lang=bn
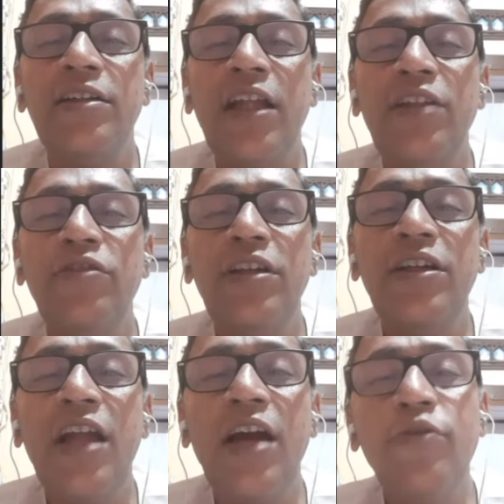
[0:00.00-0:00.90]
তার জন্য
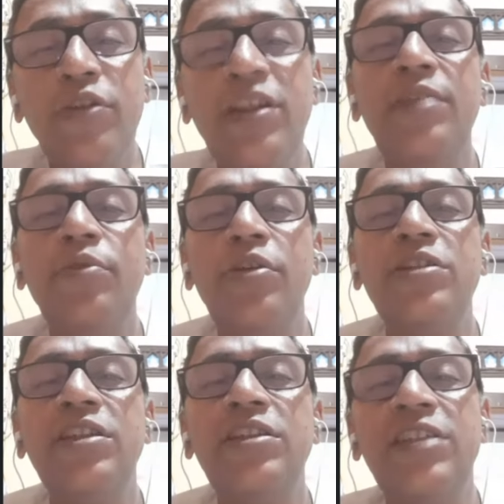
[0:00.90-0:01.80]
ঠাকুর কি
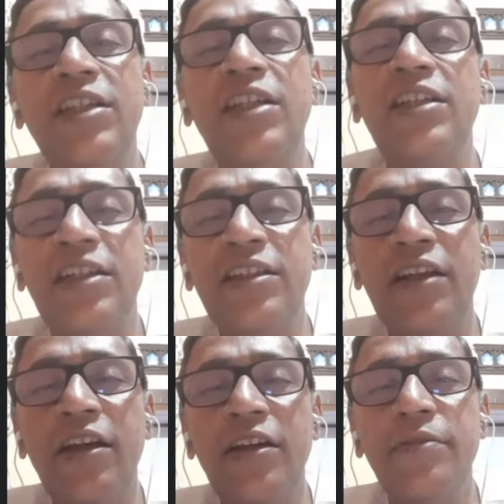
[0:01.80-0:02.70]
বলেছেন সেটা
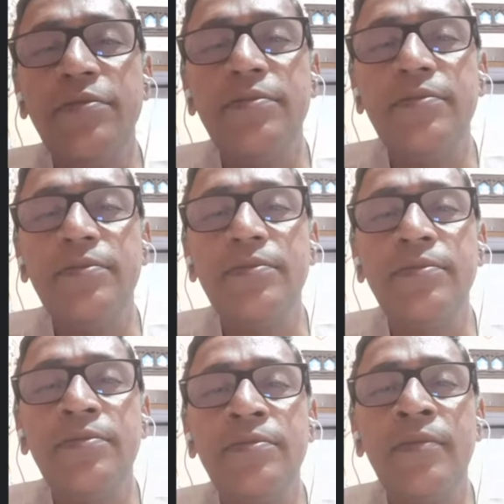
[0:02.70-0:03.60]
দেখতে হয়
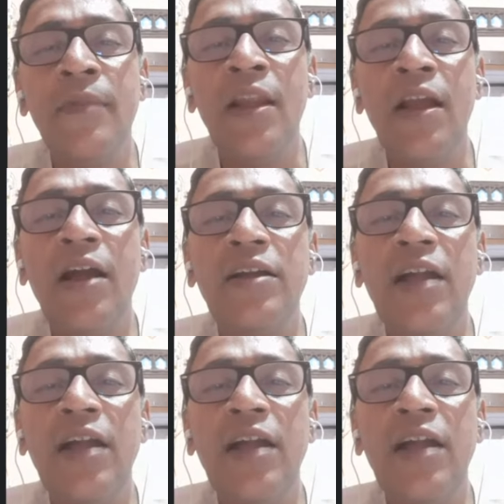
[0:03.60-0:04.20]
আর